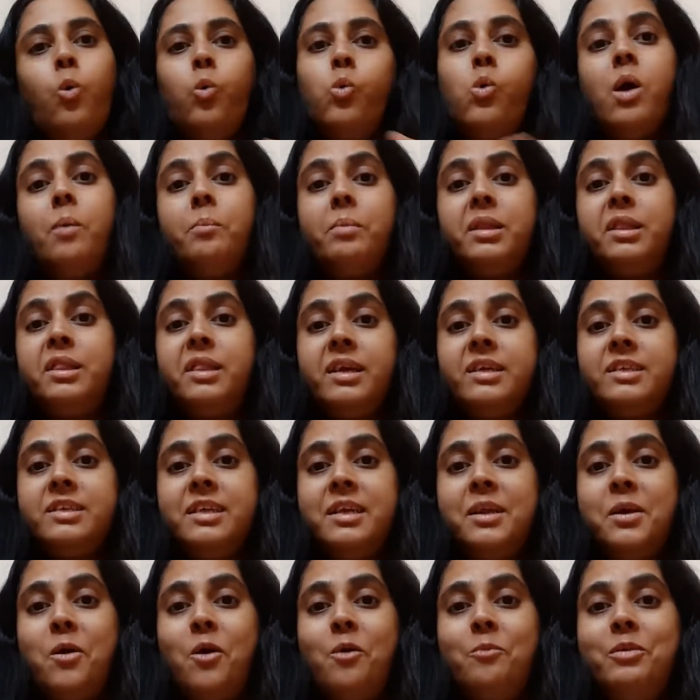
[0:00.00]
ও আমার
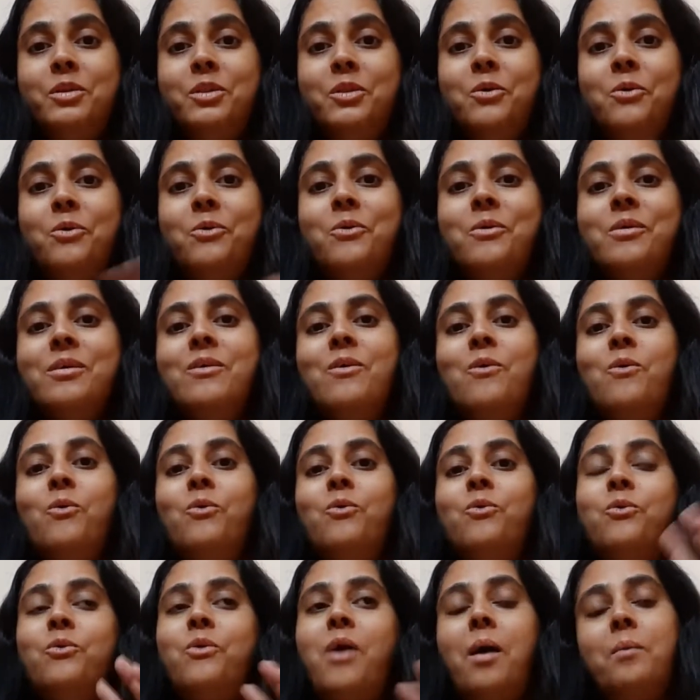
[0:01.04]
সেকশনে হবে তো
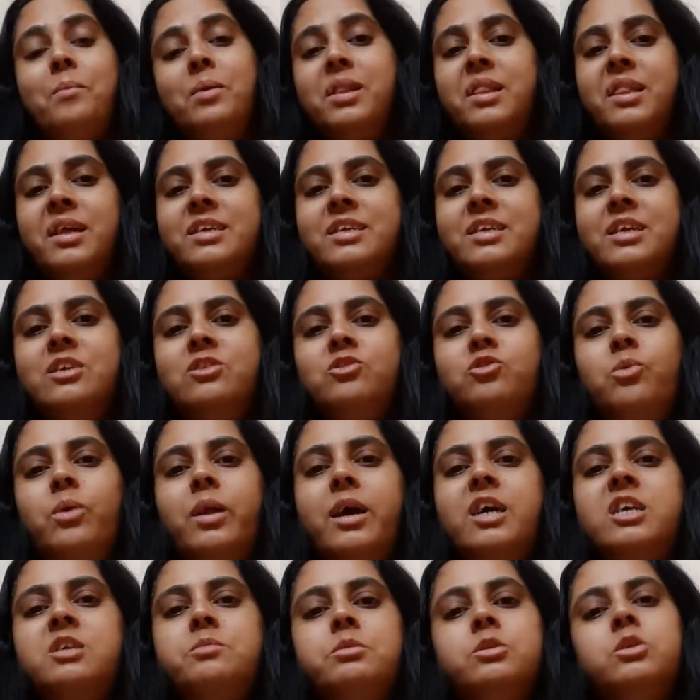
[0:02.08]
ও আমার সেকশনে
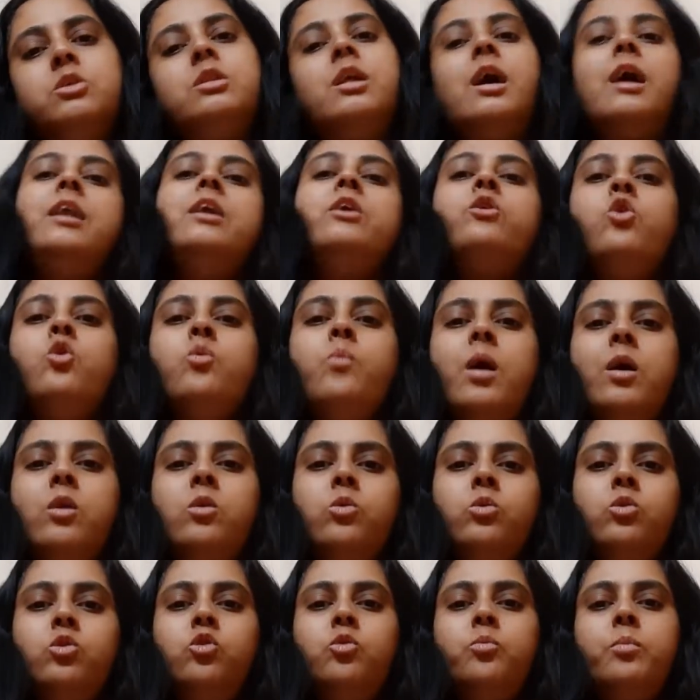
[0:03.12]
চলে আসবে তো তাহলে খুব
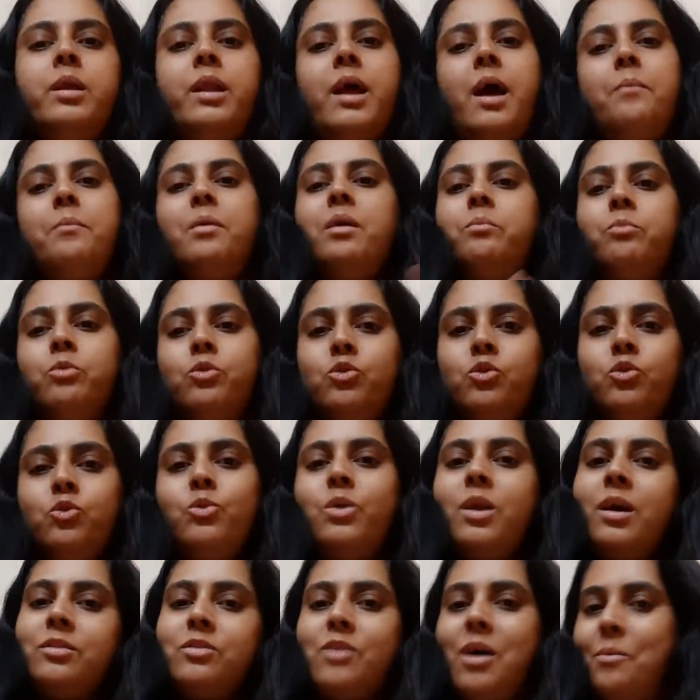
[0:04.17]
আনন্দ মানে আমার
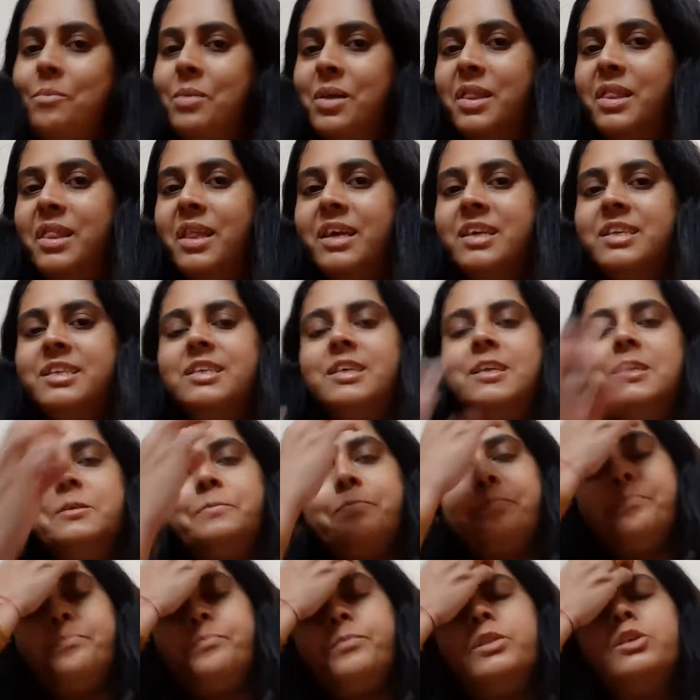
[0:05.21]
বন্ধুরা তো আমার
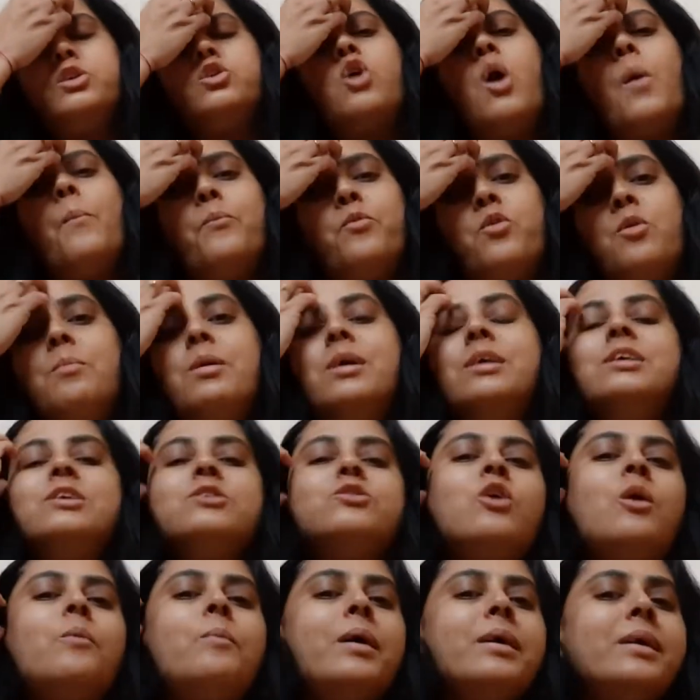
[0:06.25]
সেকশনে থাকতে সবসময়
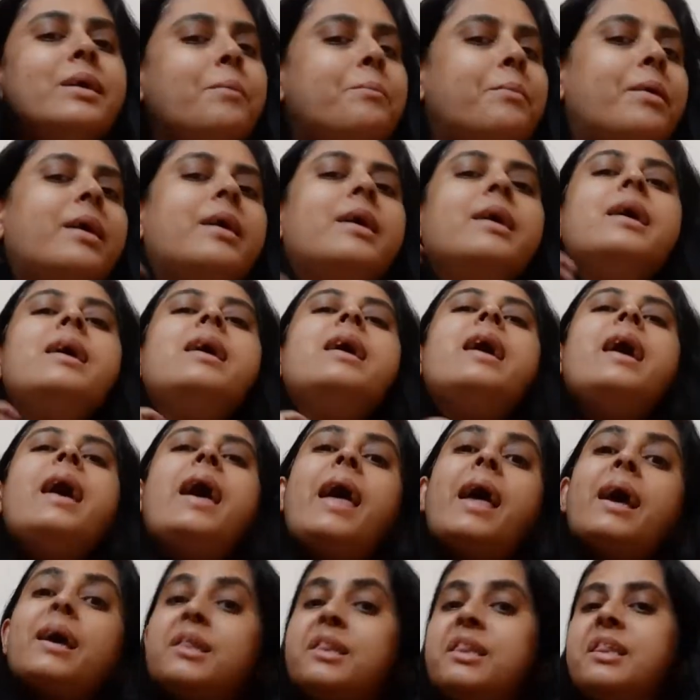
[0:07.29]
যে সবাই আমরা
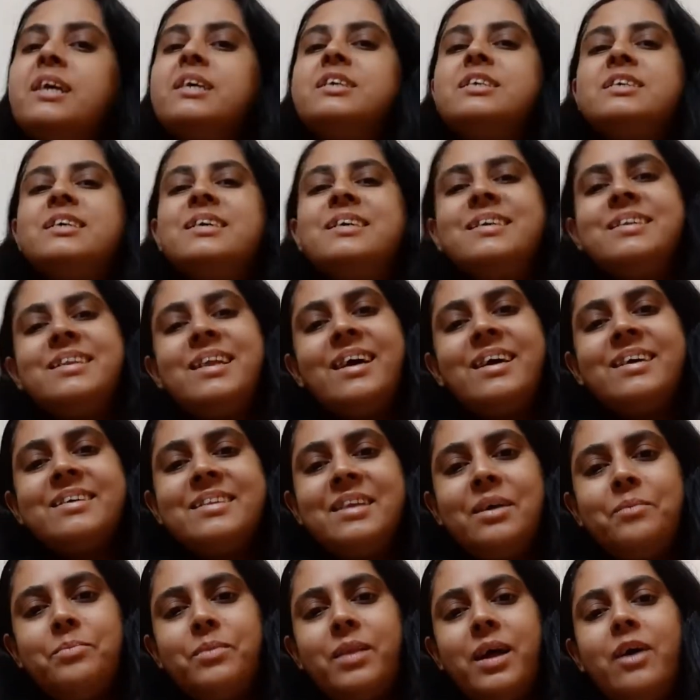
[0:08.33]
এক সেকশনে
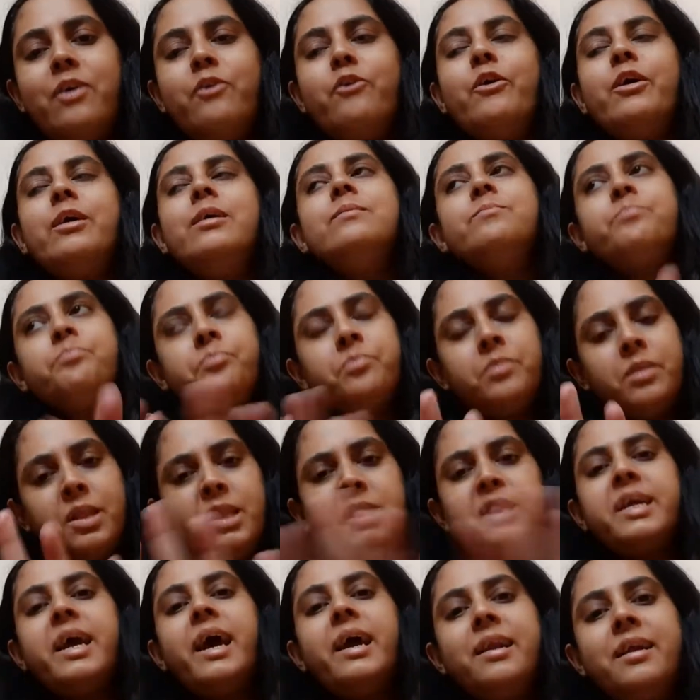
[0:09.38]
থাকতাম তা নয়
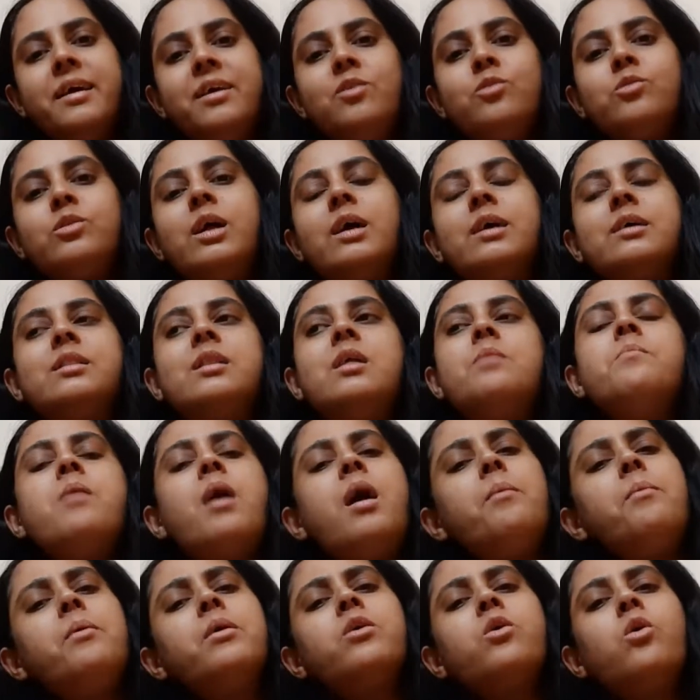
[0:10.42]
স্ক্যাটারও থাকতাম
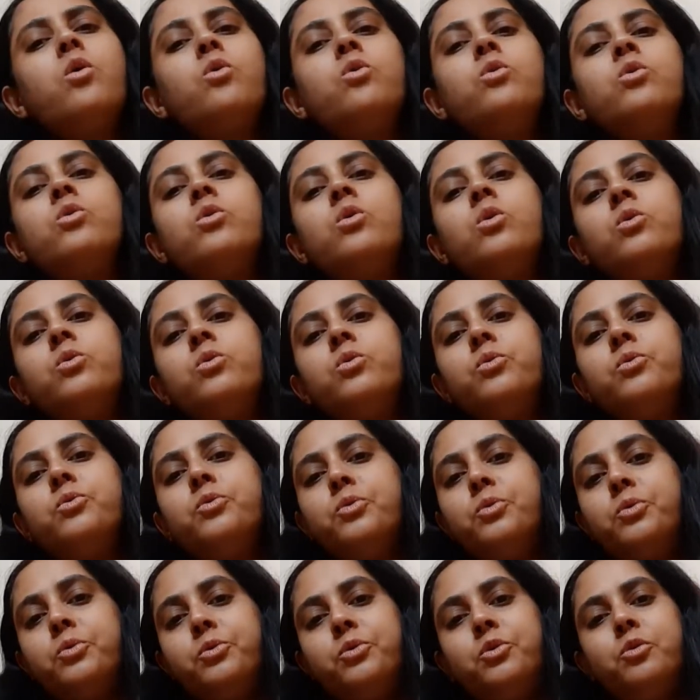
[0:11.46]
আবার কখনো কখনো
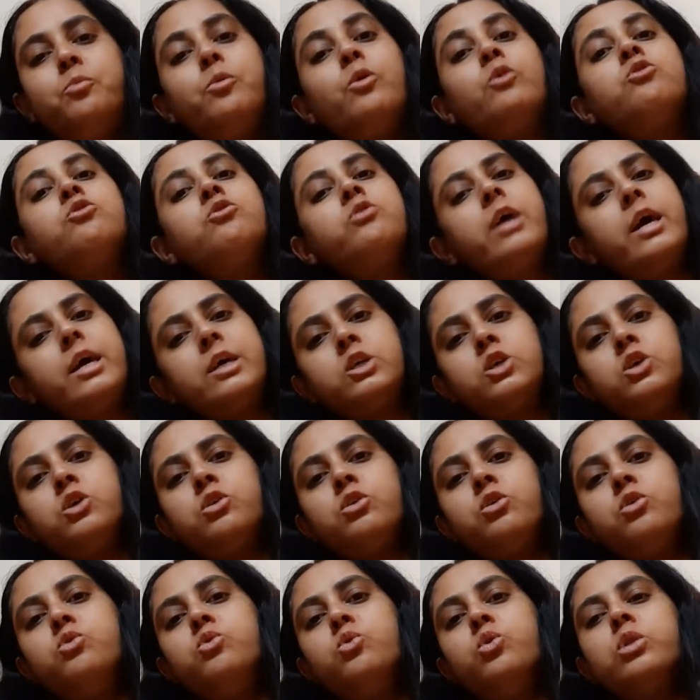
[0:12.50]
কোনো কোনো বছর
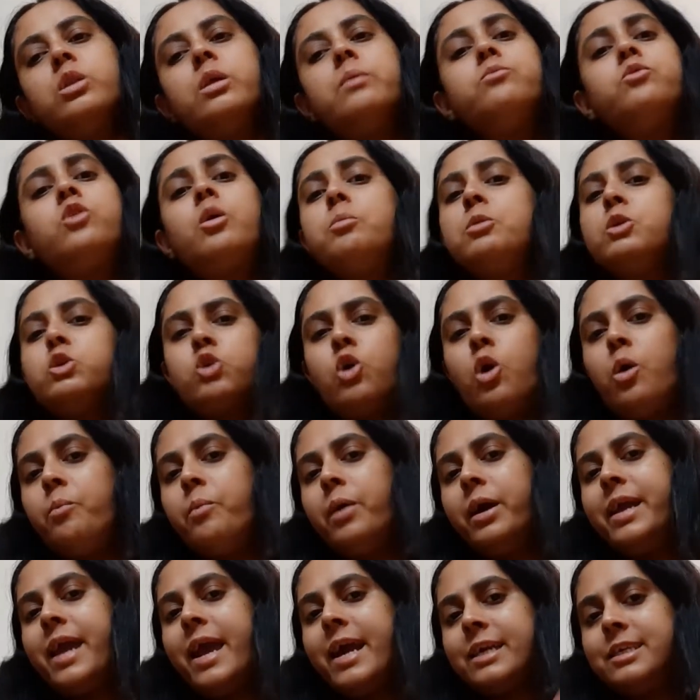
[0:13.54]
একসঙ্গেও হতাম তবে
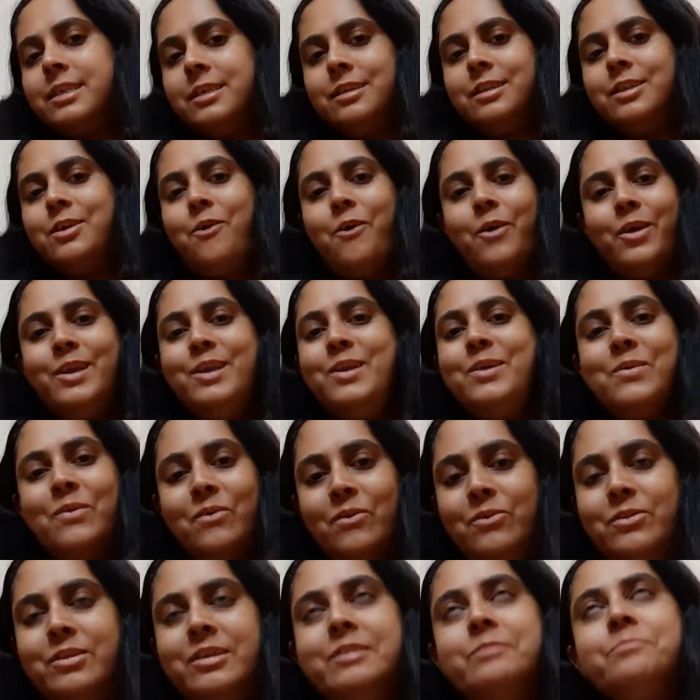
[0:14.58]
সবাই একসাথে হয়নি
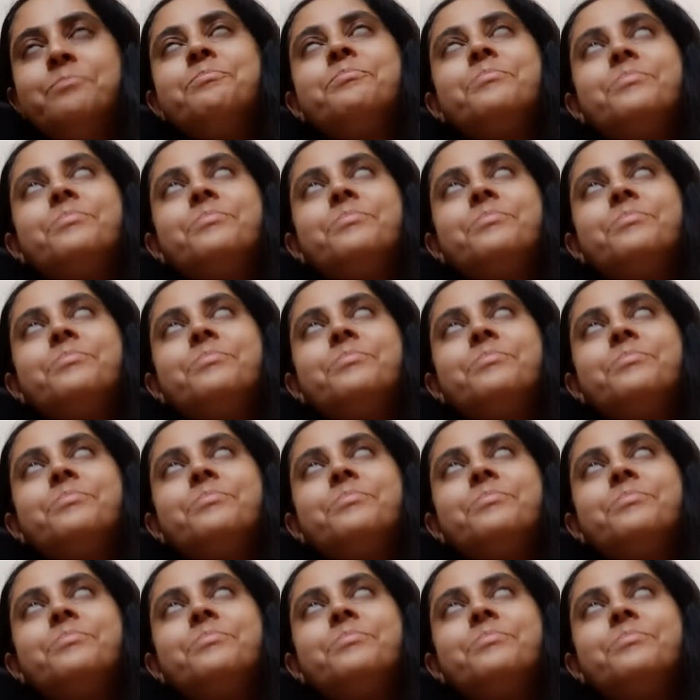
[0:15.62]
কোনো দিন